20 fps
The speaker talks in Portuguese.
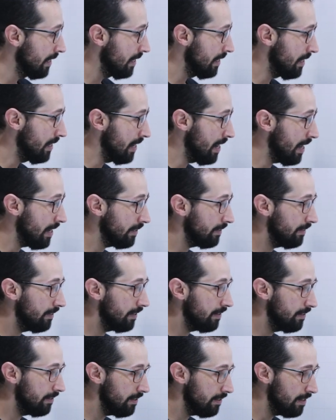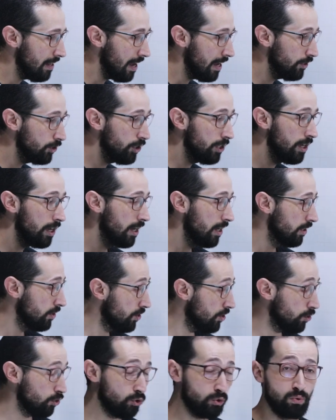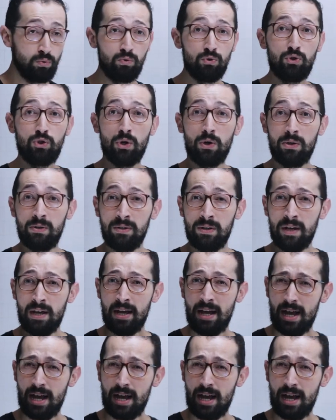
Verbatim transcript: nessa cidade de Suncheon,